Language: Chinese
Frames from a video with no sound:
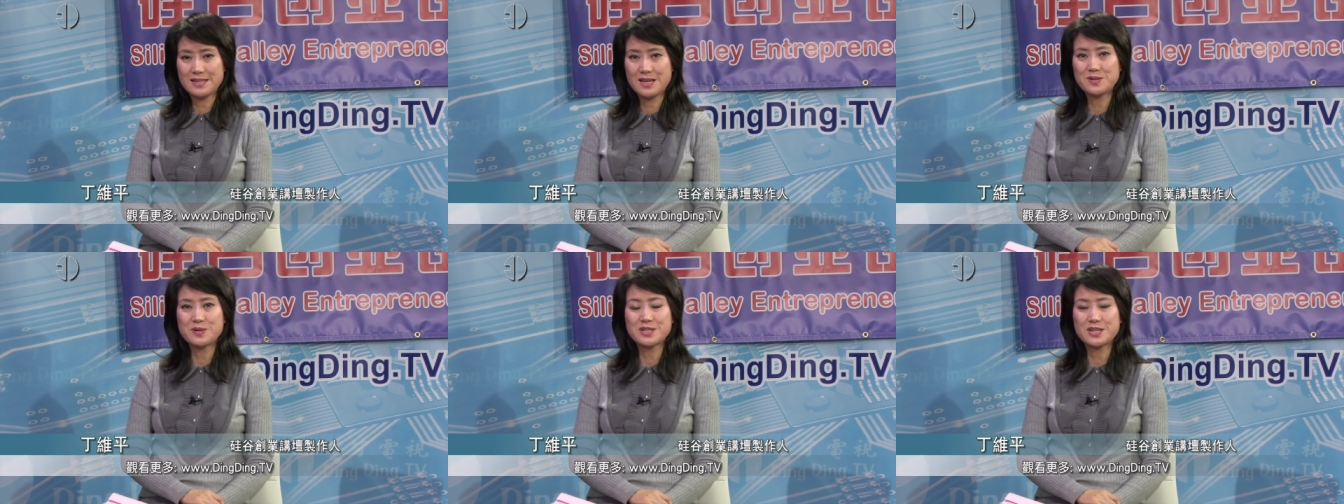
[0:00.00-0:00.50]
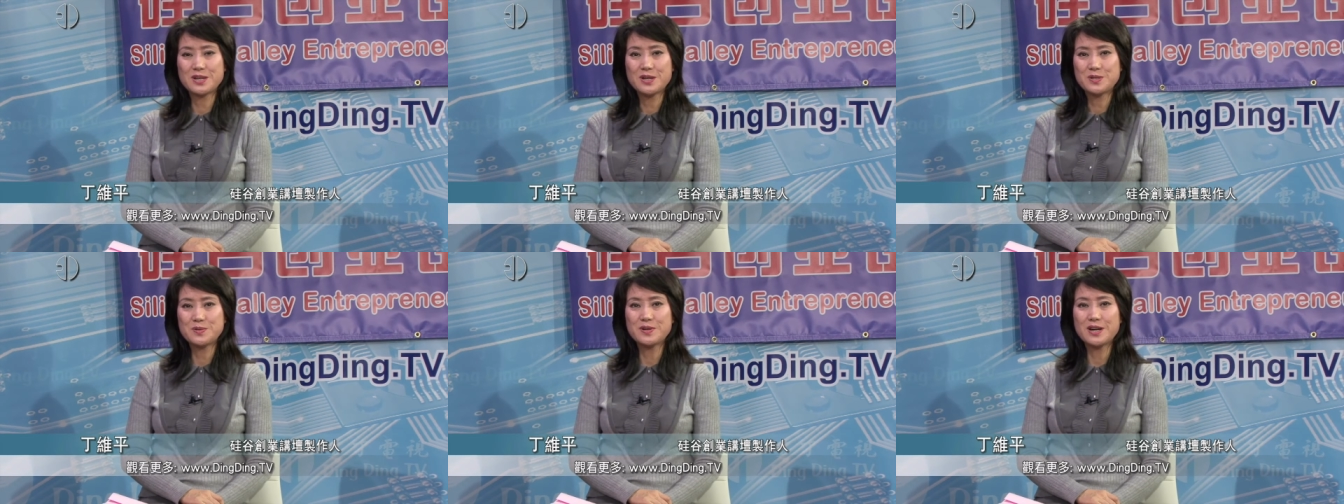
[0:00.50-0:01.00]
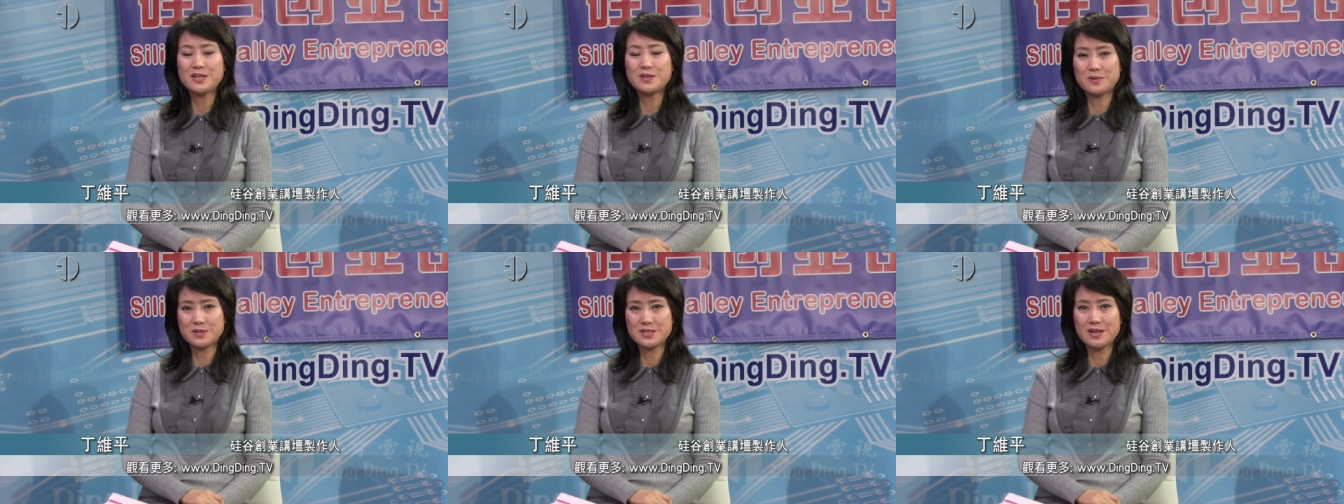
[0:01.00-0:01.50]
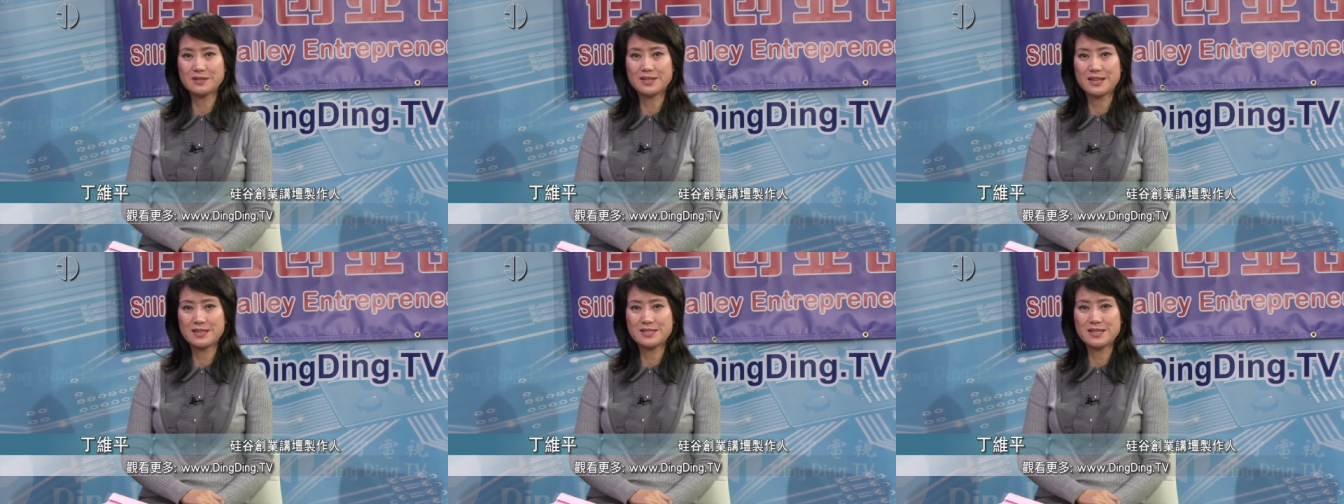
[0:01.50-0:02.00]
也就是如何有效
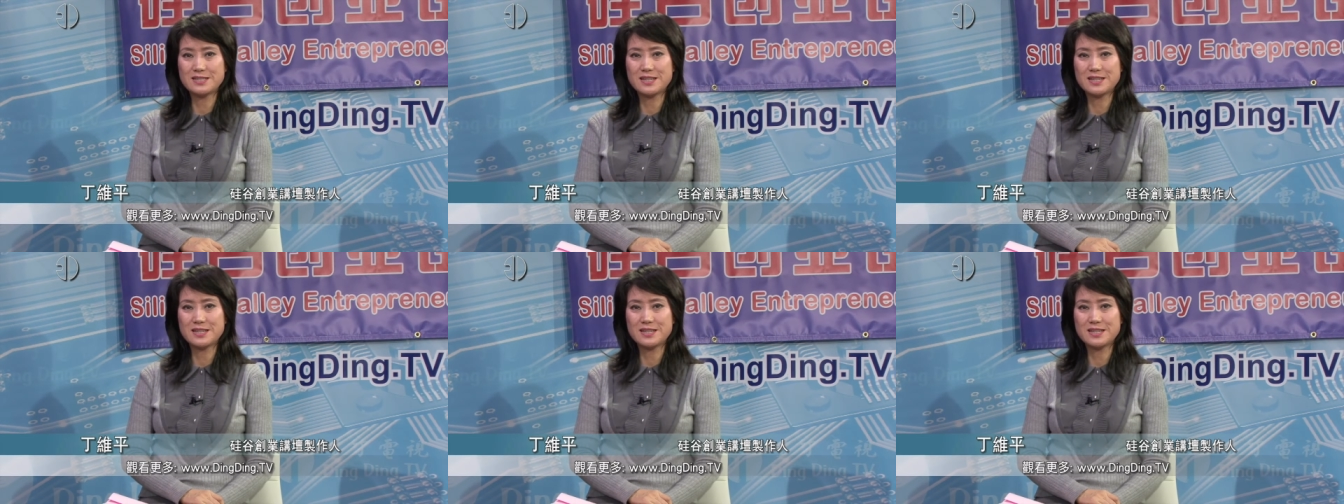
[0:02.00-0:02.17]
的进